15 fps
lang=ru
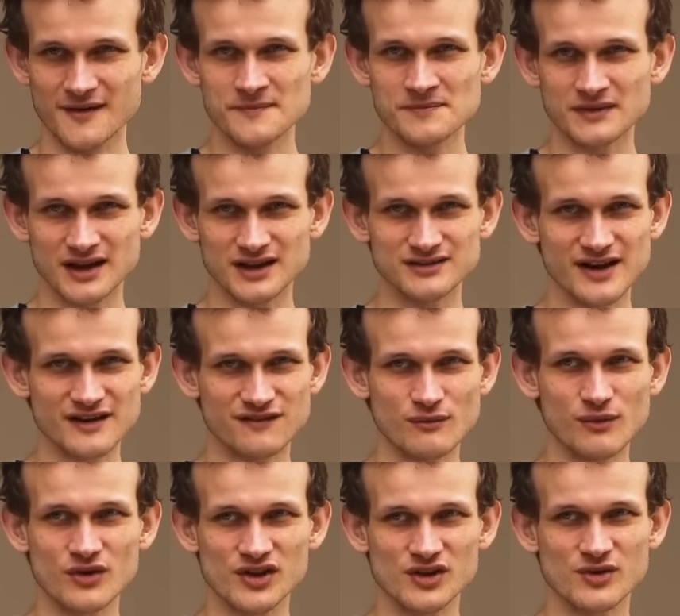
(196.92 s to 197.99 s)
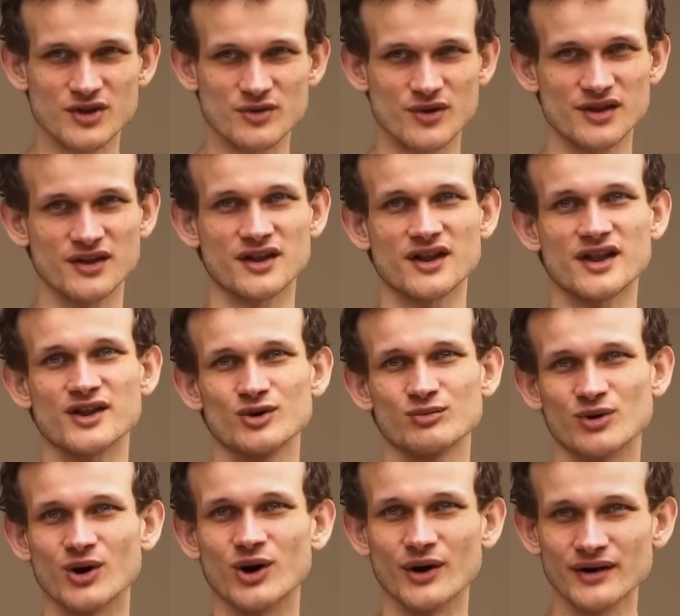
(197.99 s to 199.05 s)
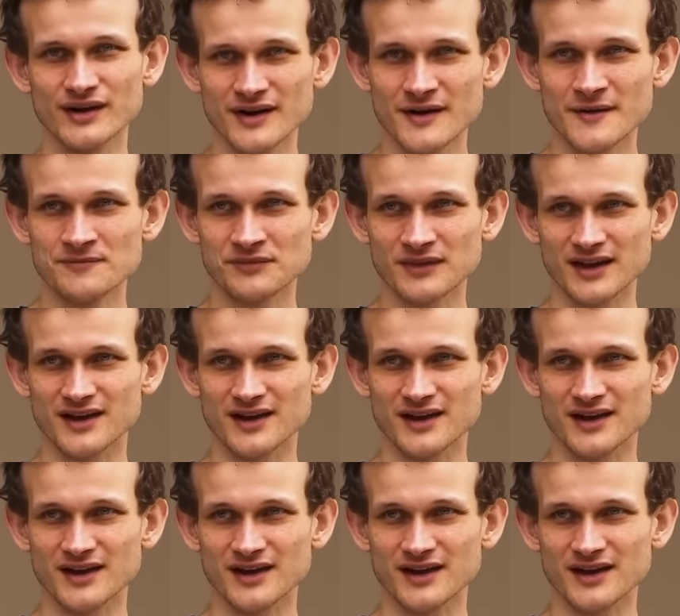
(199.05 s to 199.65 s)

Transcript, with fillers: И для большинства пользователей все это очень сложно.